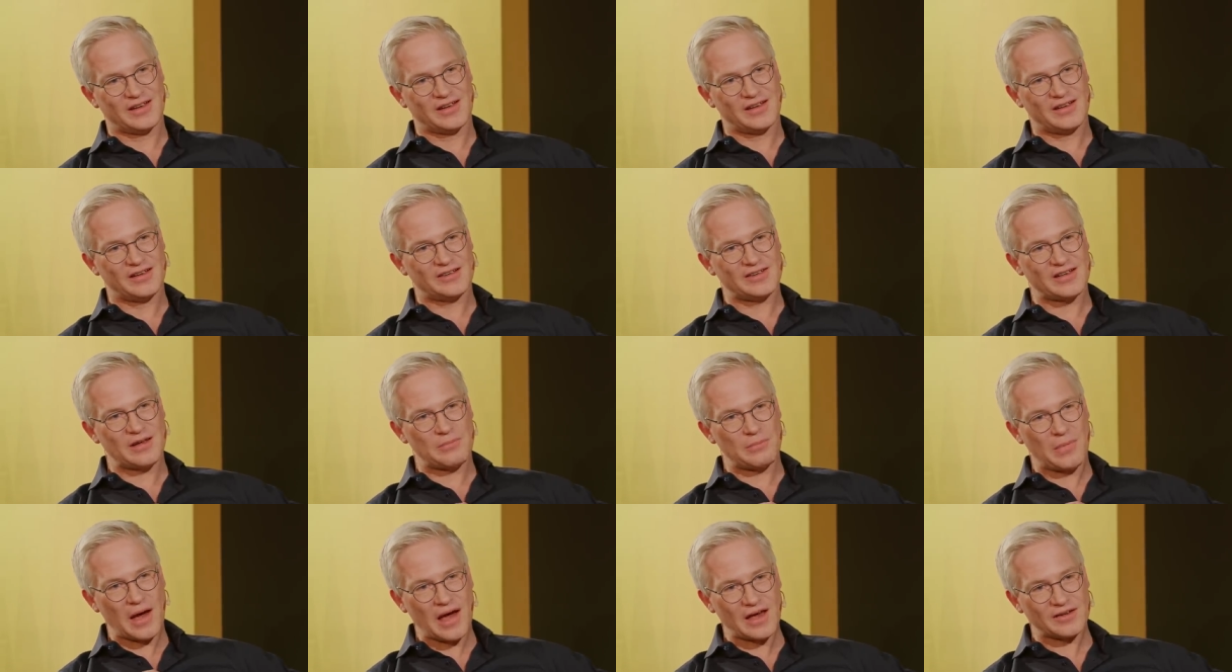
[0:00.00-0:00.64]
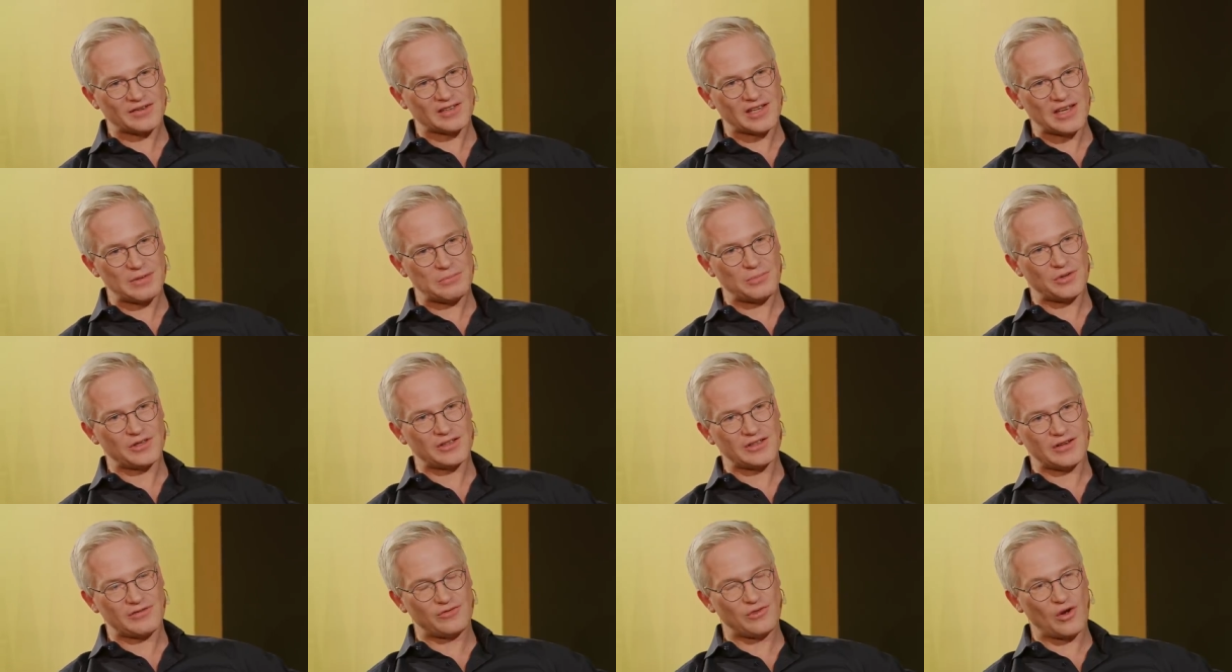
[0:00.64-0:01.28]
ist ja
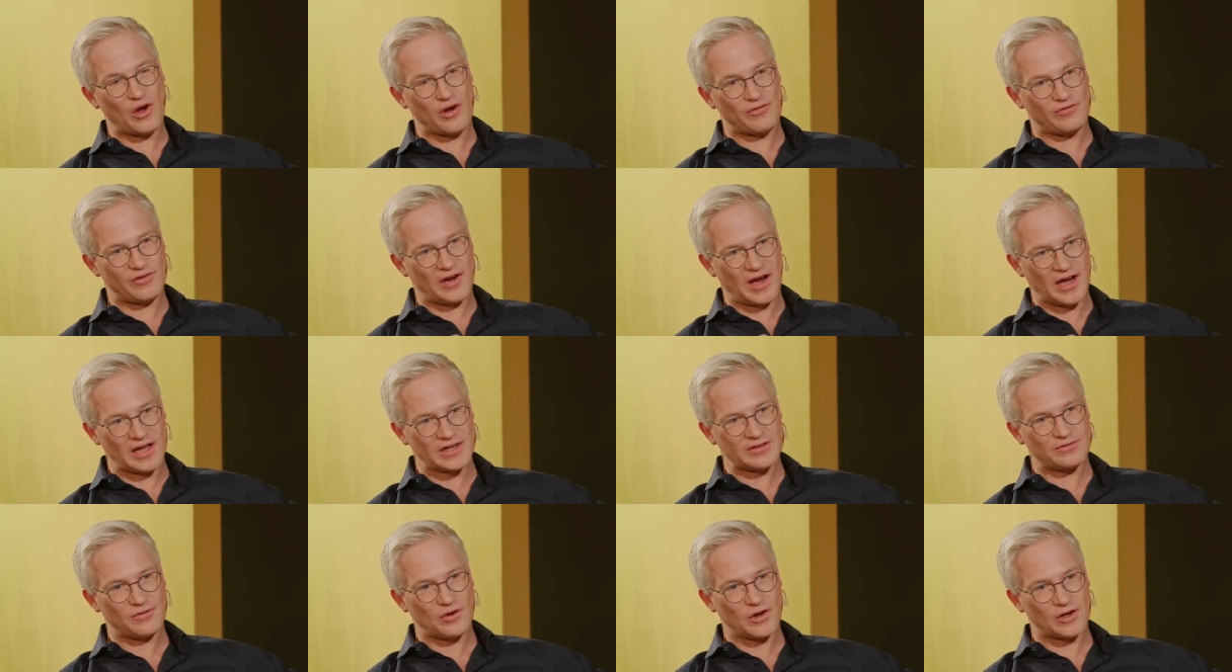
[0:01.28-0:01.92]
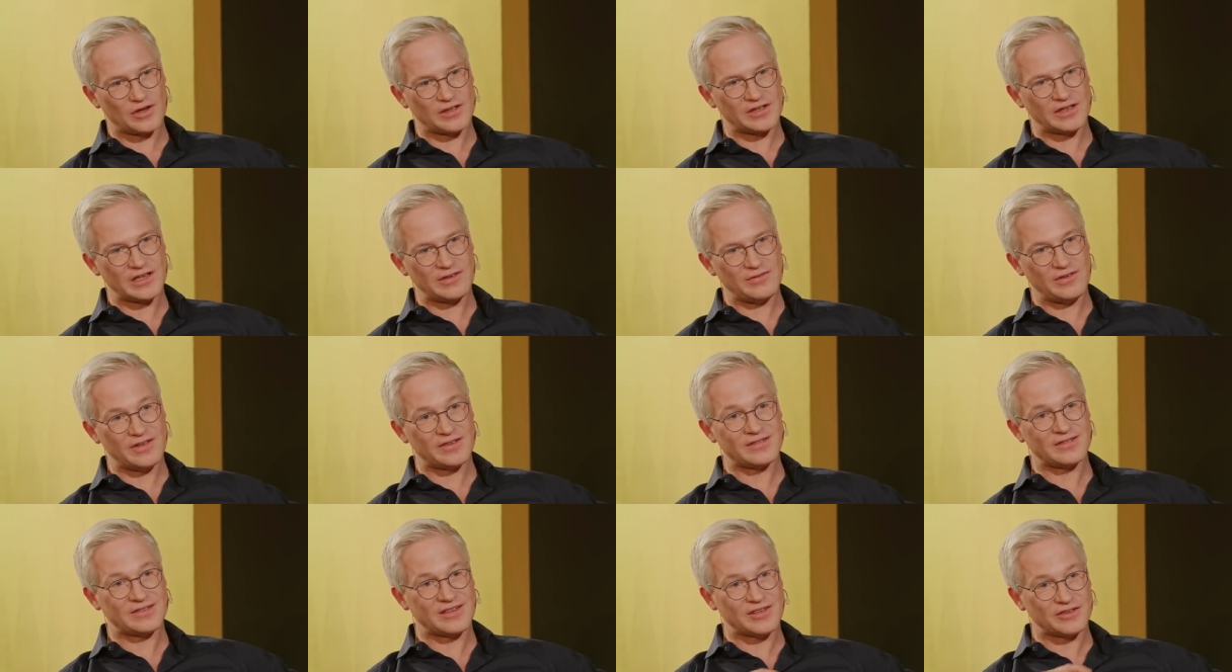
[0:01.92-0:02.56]
maßgeblich dafür auch verantwortlich
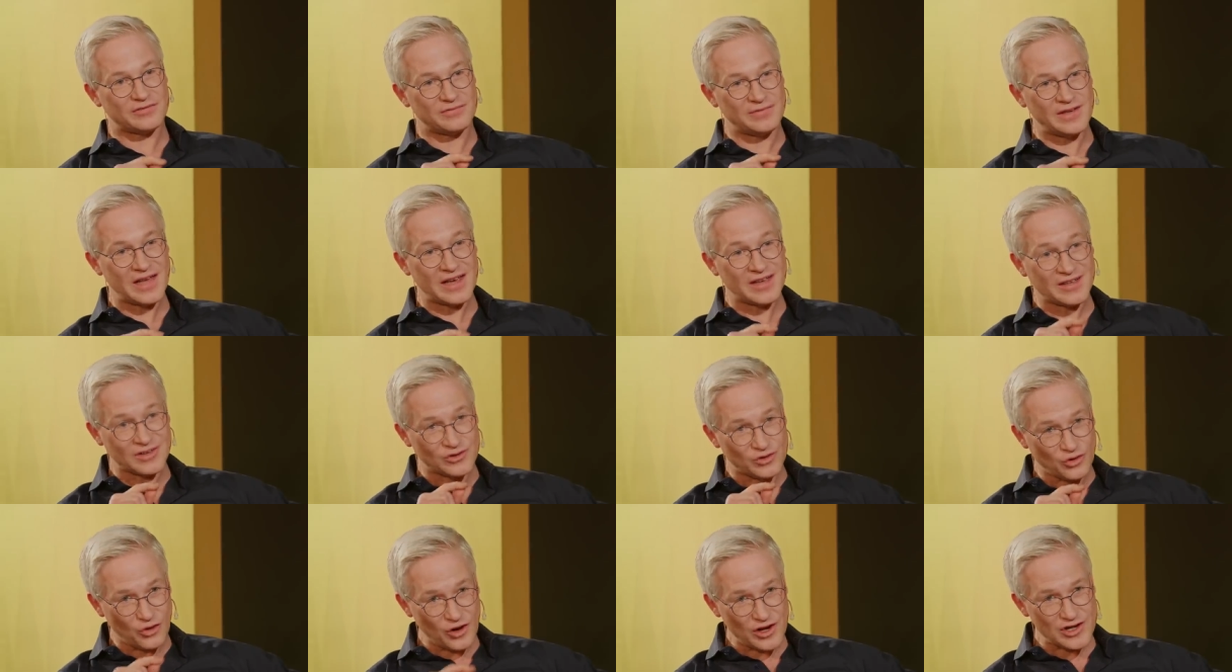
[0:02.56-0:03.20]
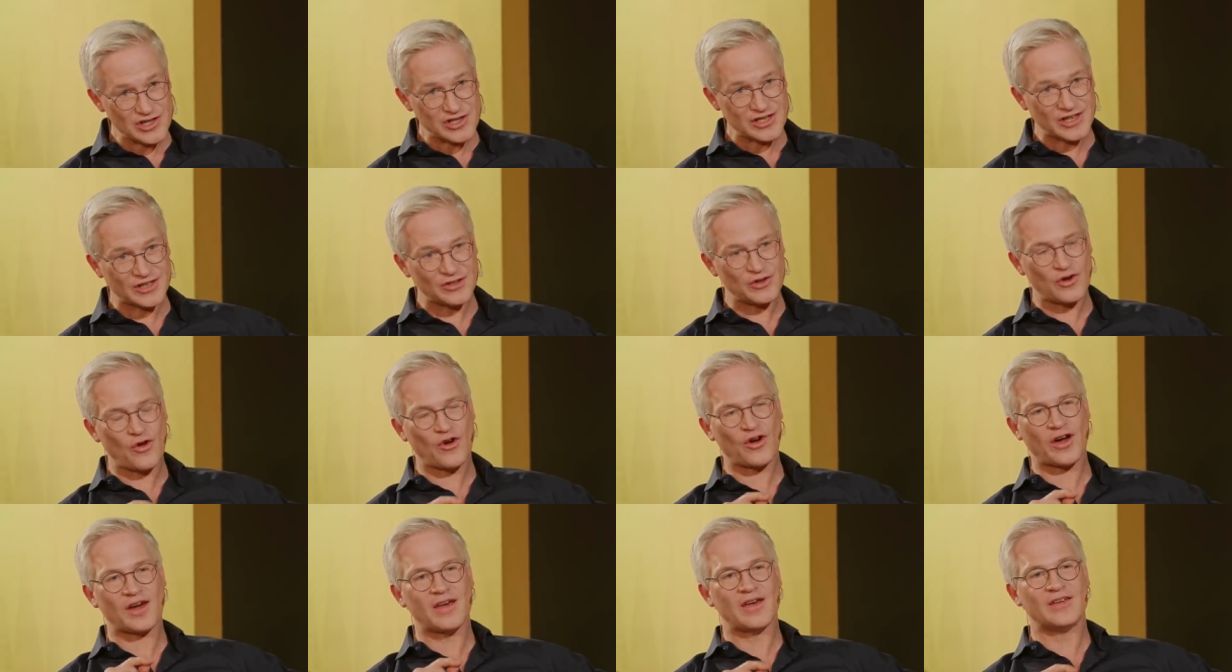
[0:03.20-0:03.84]
gewesen, dass wir in Deutschland
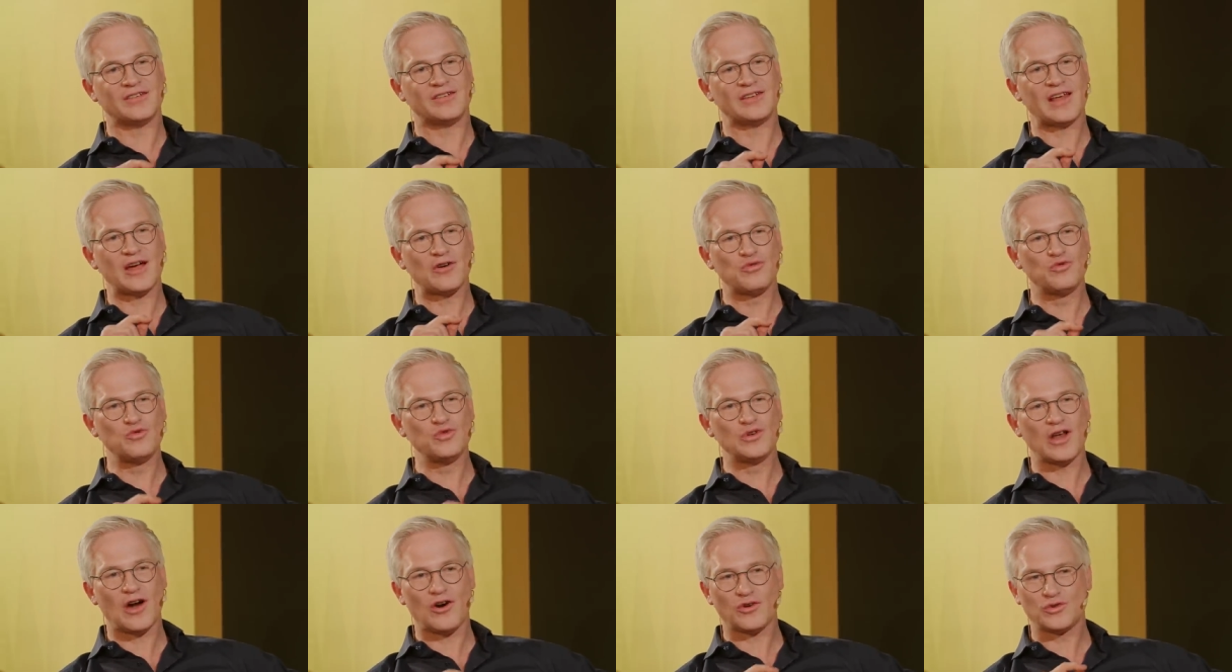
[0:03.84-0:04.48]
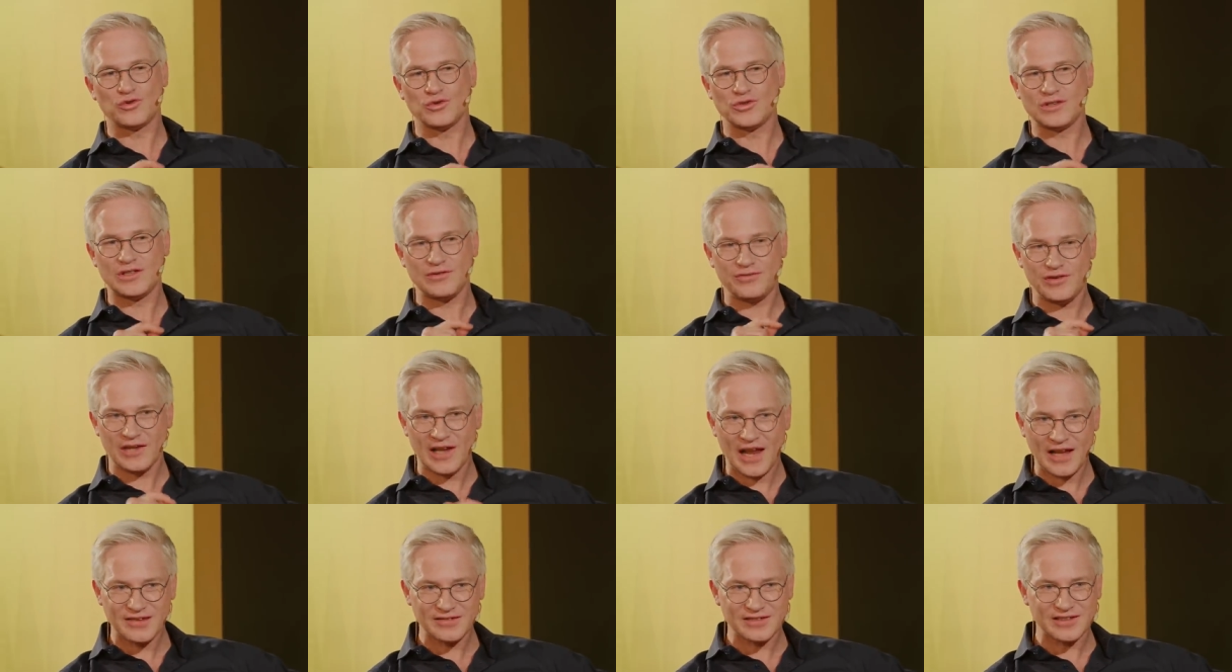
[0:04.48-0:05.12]
noch sehr gut auch durch die
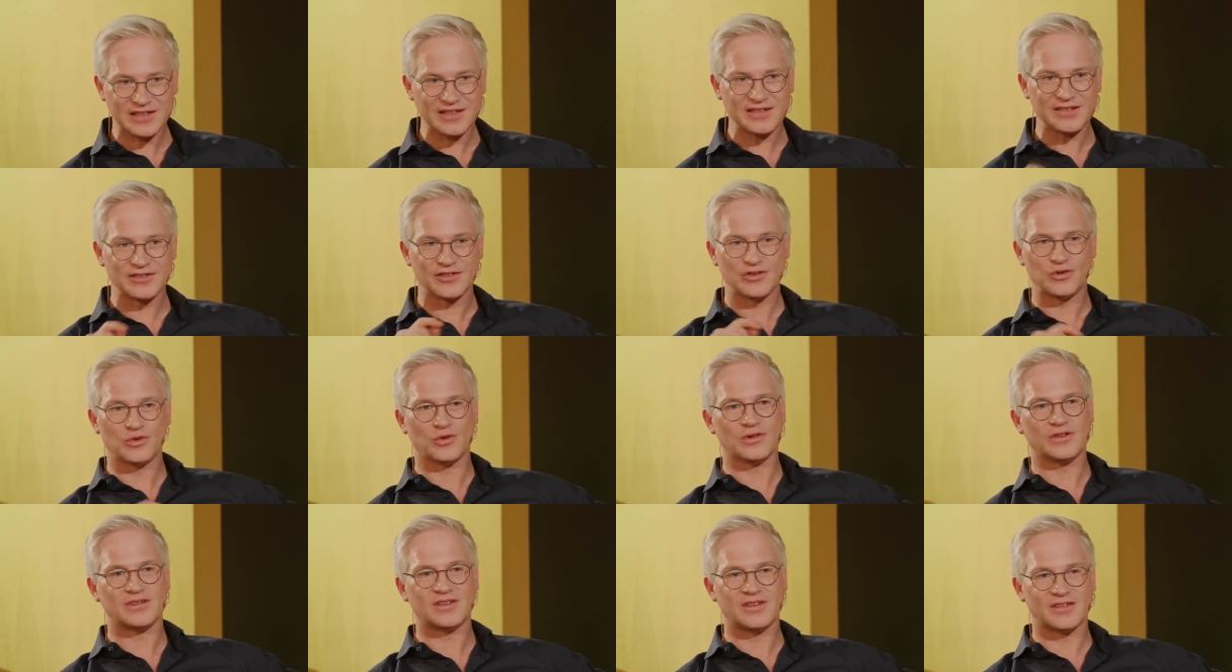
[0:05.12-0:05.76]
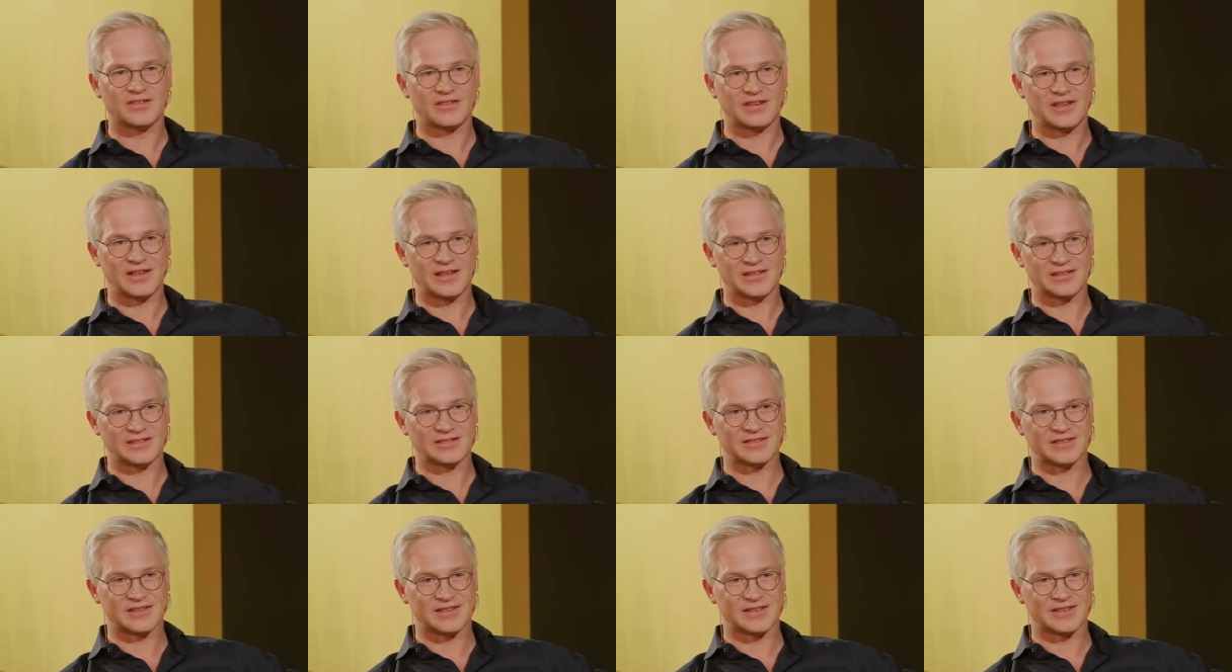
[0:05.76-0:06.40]
Finanzkrise
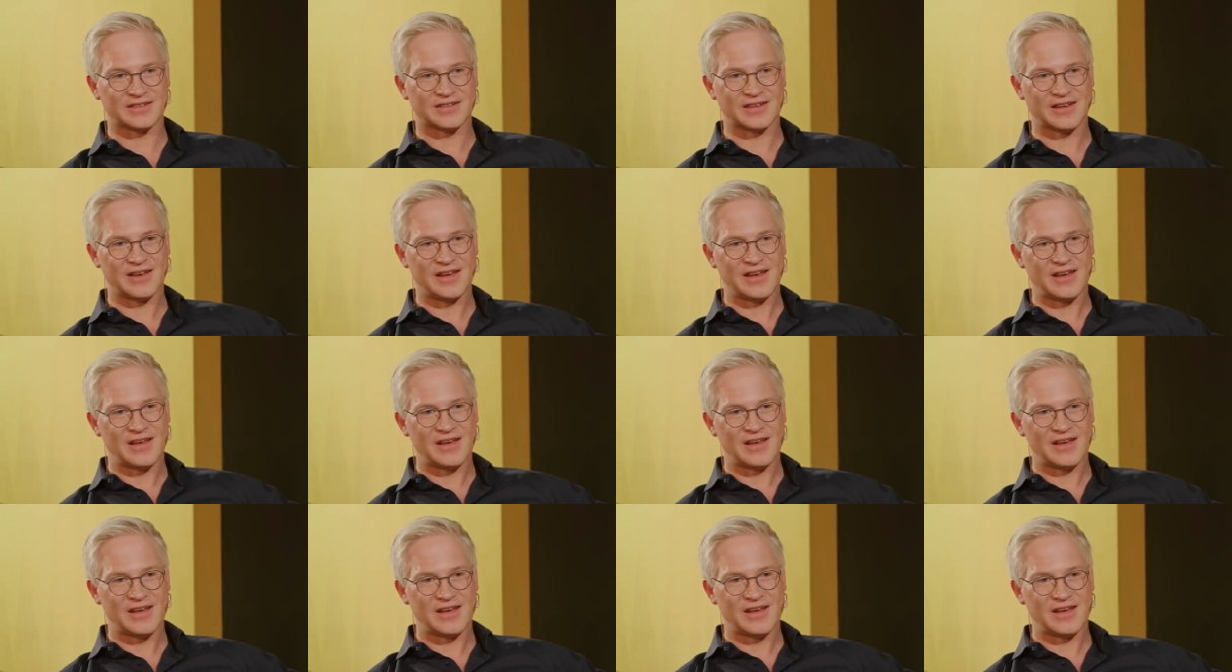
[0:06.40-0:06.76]
durchgesegelt sind.